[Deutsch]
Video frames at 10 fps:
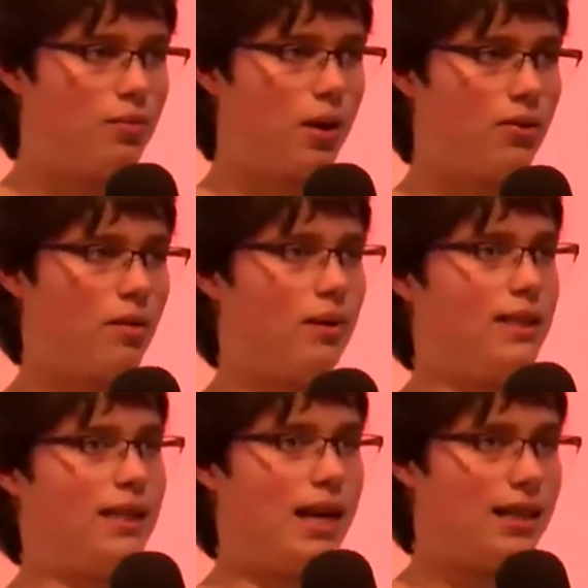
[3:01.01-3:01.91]
Wir brauchen aber
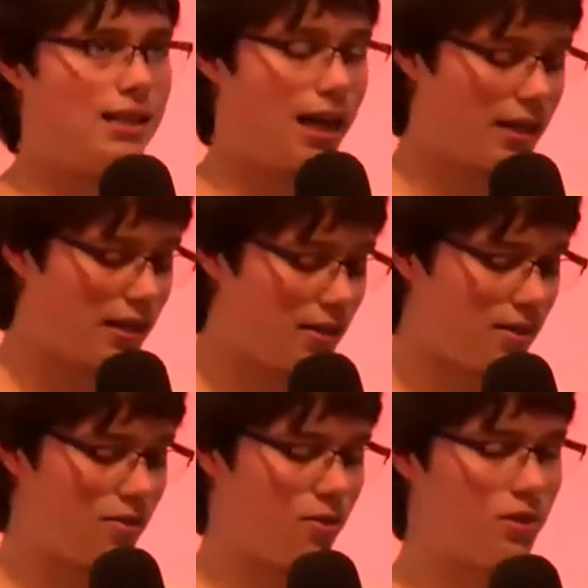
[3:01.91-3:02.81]
nicht alle Daten,
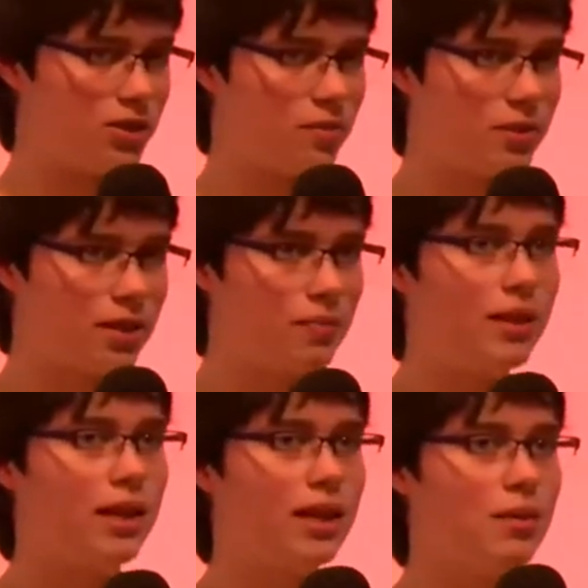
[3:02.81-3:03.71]
sondern nur bestimmte,
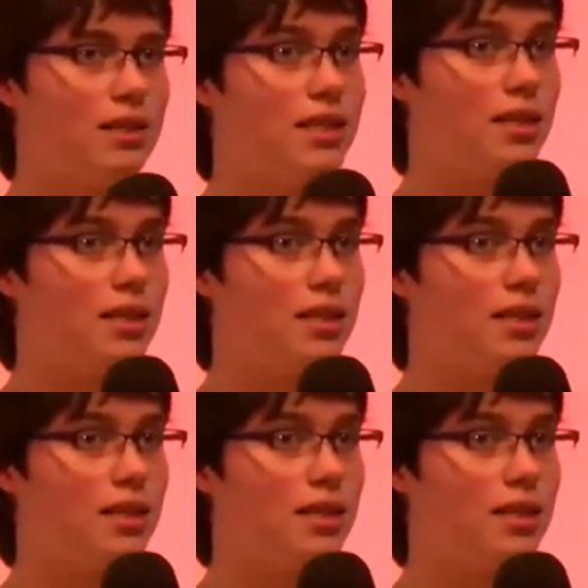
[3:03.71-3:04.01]
nämlich die